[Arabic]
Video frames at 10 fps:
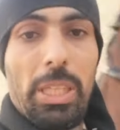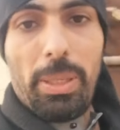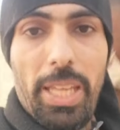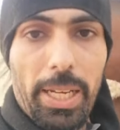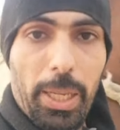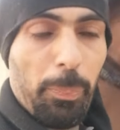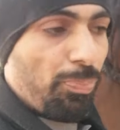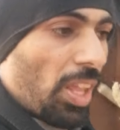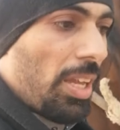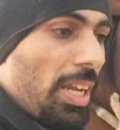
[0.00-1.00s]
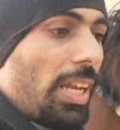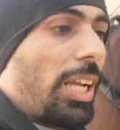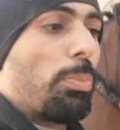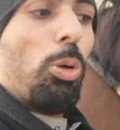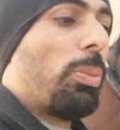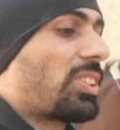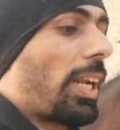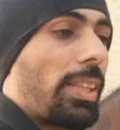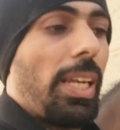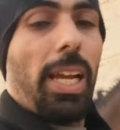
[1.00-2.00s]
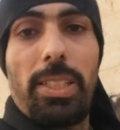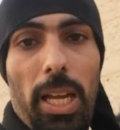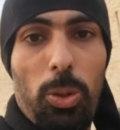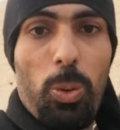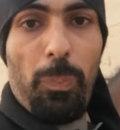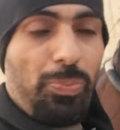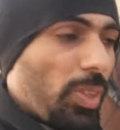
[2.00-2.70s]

طبعا تبغى تتحكم لكن مو مصدر الطريقه التحكم